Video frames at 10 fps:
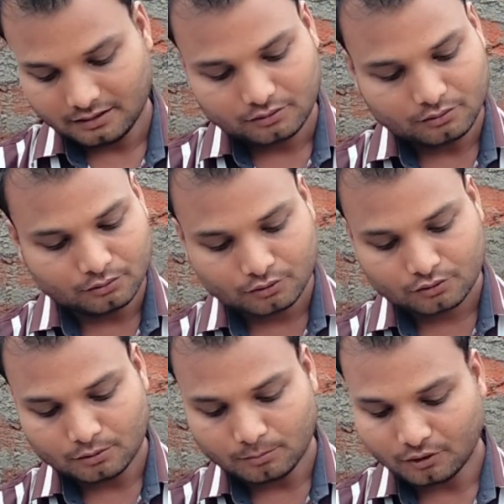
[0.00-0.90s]
तो
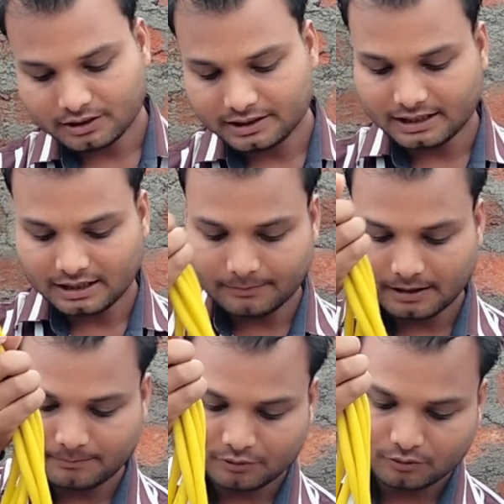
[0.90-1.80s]
दोस्तों बहुत ही जल्द हम आप
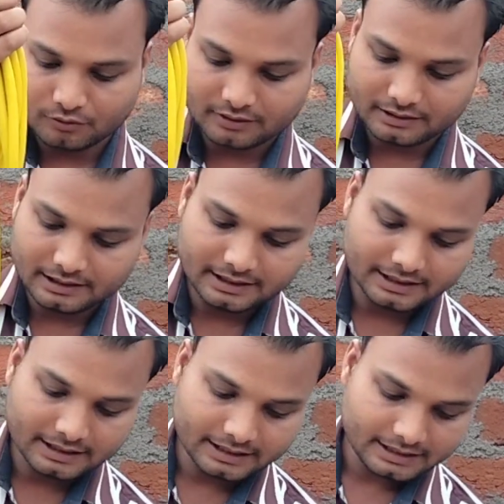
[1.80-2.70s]
लोगों के लिए
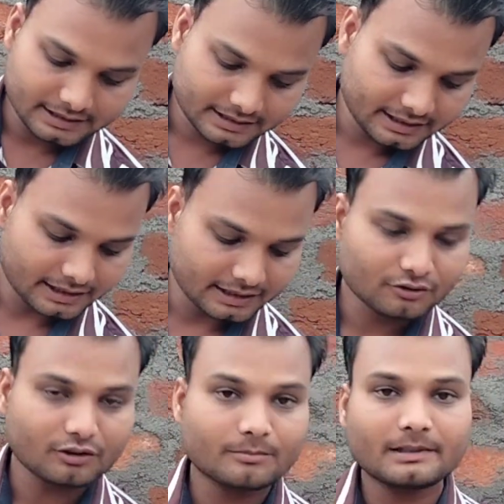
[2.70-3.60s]
इसकी
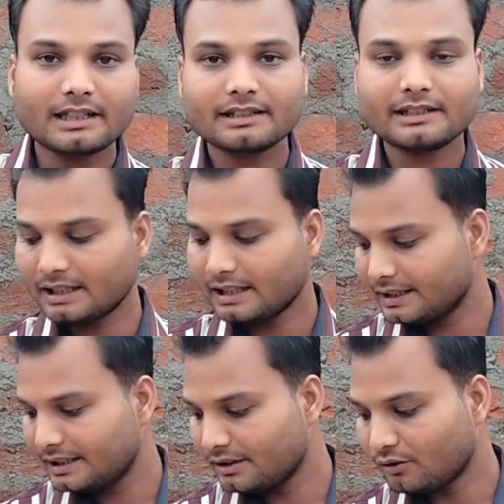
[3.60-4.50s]
शॉट बनाकर
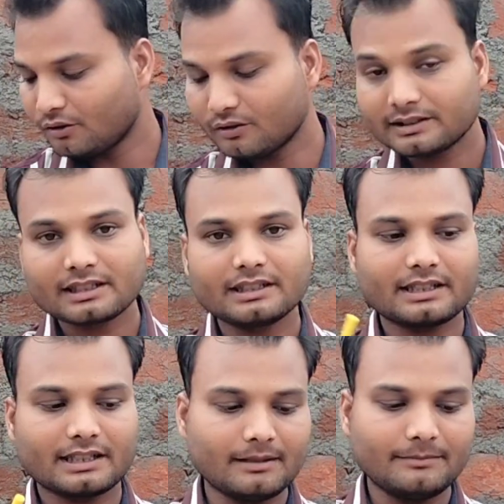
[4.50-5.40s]
दिखाएंगे और इसका
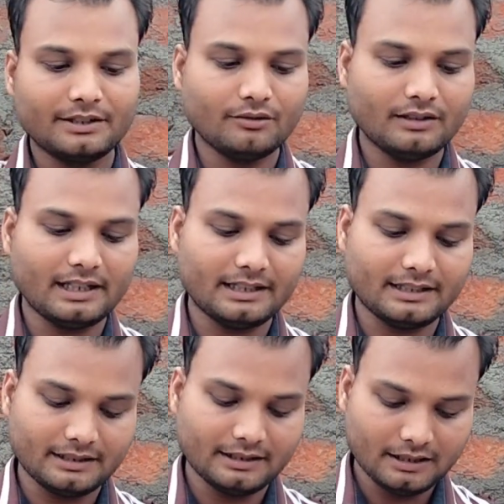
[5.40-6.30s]
ट्रायल वीडियो लाएगी
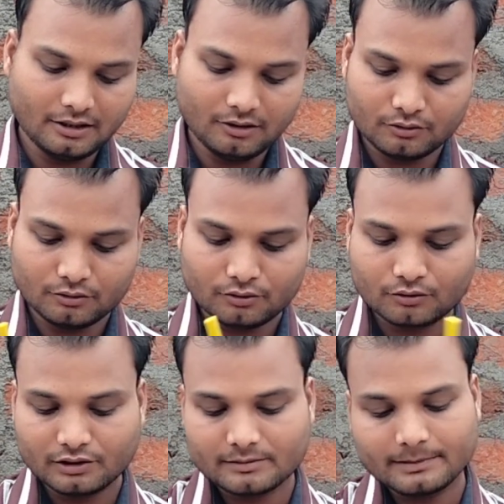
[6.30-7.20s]
और दोस्तों
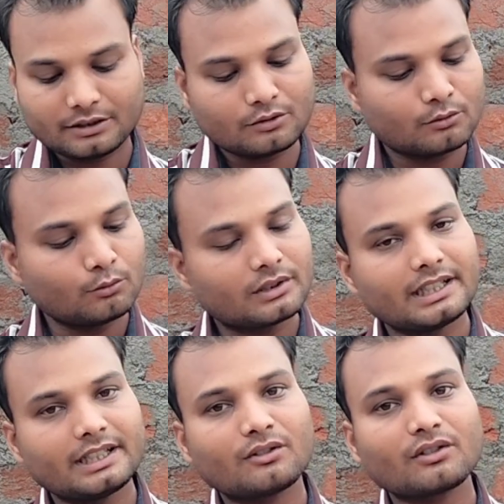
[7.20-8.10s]
इसमें टूटने
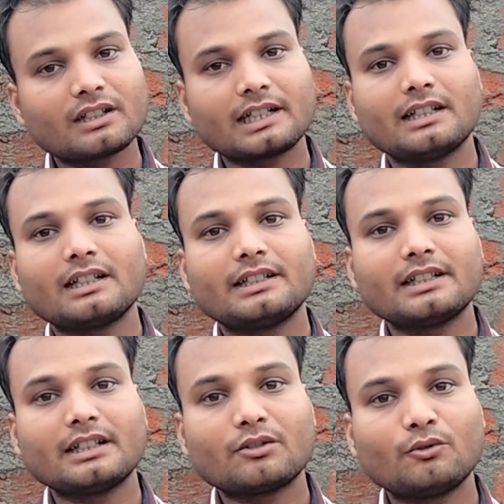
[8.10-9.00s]
और कट लगने का
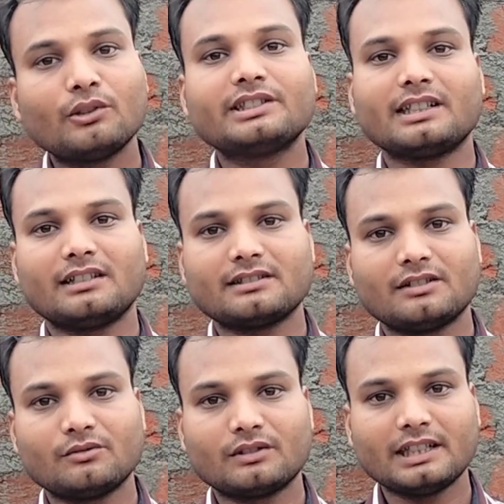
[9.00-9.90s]
कोई चांस नहीं
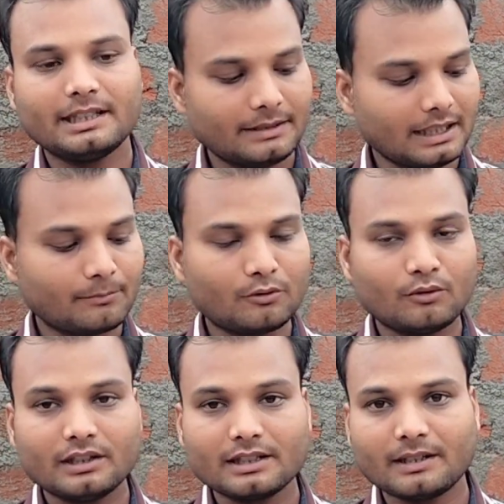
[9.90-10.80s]
होता ये मैं आपको
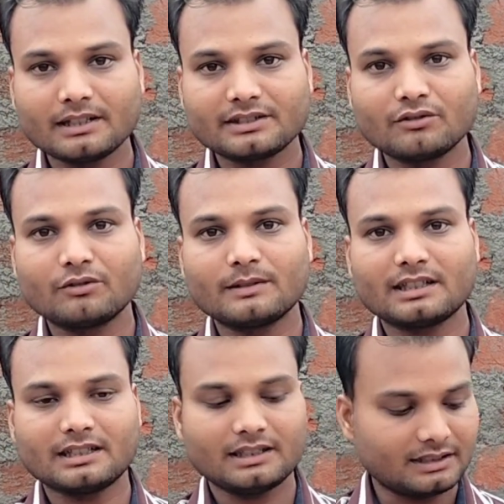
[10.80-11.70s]
एक बात ज़रूर बता
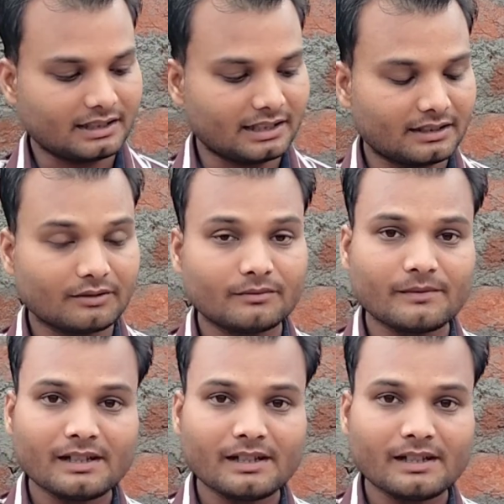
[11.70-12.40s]
देना चाहता हूँ